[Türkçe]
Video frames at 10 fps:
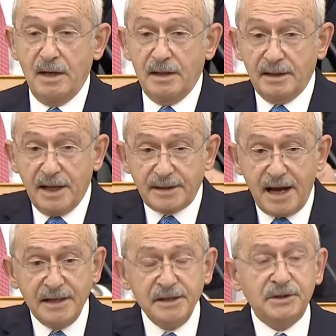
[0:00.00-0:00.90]

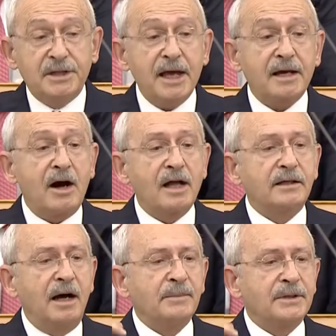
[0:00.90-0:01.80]
Neden tek
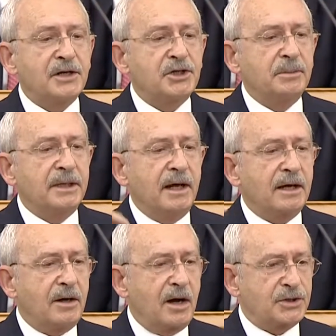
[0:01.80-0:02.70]
adam rejimine
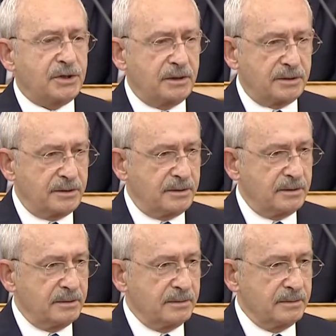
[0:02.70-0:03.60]
karşıyız?
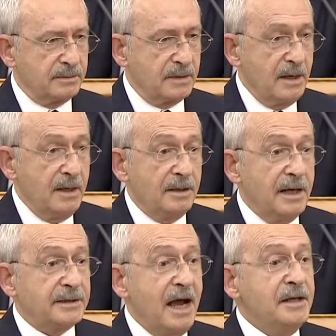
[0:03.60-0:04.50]

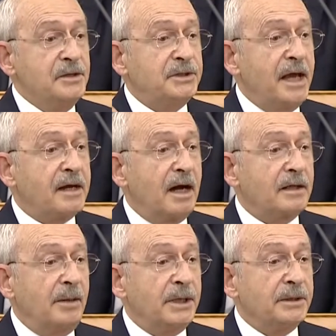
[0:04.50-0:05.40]
Neden tek
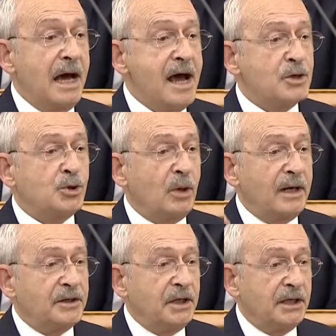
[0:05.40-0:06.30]
adamın her
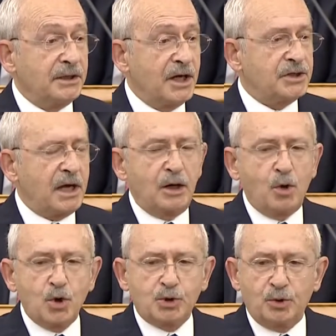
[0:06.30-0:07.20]
söylediği geçerli
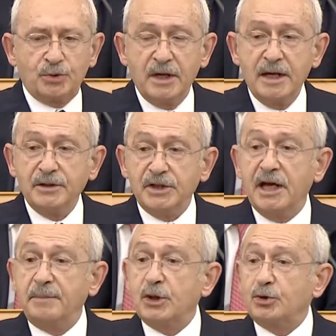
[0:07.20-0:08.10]
olsun
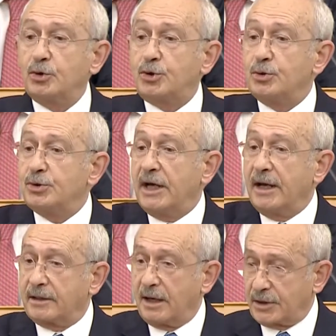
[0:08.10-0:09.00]
diye bir
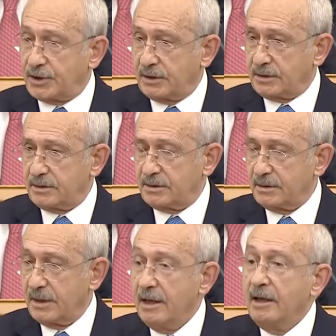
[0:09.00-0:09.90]
düşünceye karşıyız?
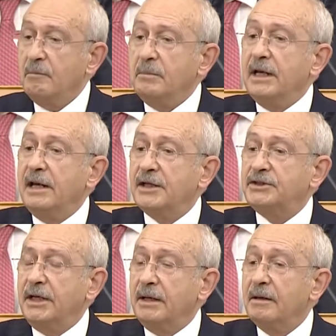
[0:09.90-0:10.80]

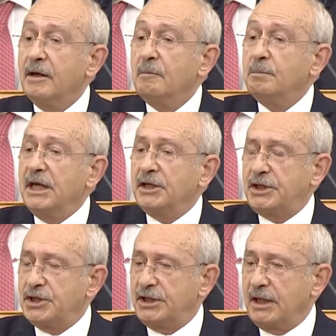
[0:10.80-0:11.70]
Milleti bir
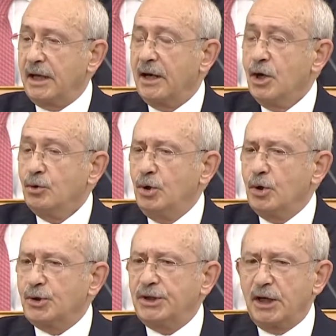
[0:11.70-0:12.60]
kişiye
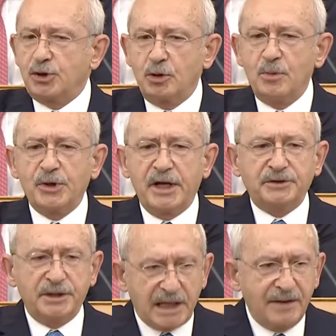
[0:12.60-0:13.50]
Türkiye
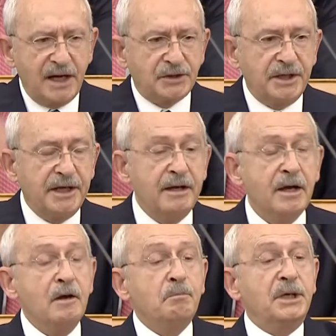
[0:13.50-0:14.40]
Cumhuriyeti Devleti'ni
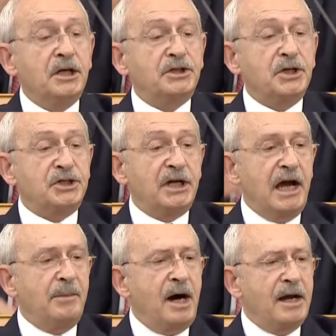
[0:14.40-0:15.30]
bir kişiye
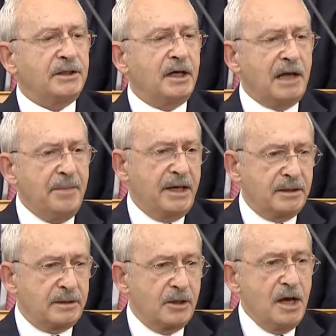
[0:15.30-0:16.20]
emanet
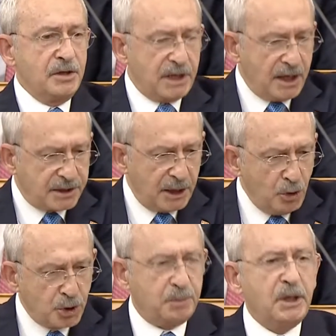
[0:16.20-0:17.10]
edemeyiz.
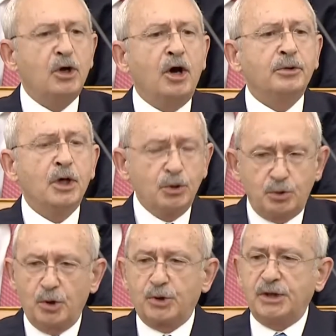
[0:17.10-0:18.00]
83 milyon
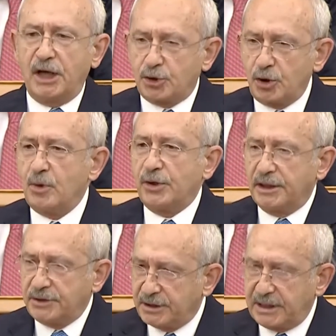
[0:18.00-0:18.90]
Türkiye
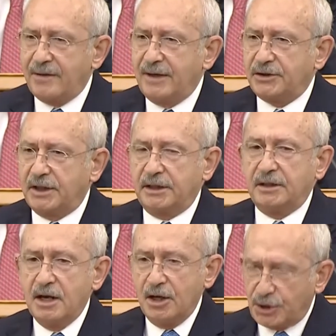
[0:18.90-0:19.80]
Cumhuriyeti
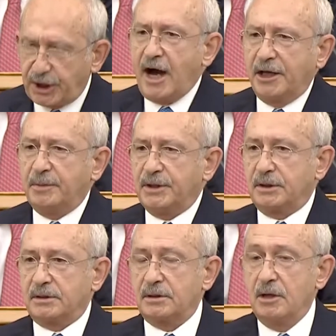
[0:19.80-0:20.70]
Devleti'nin
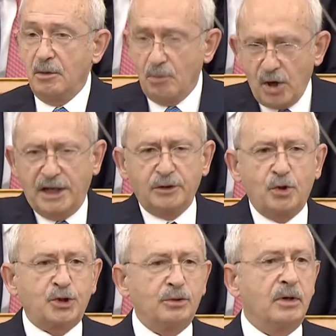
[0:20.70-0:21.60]
sahibidir. Böyle
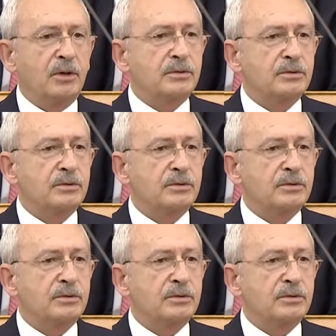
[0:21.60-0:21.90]
düşünüyorum.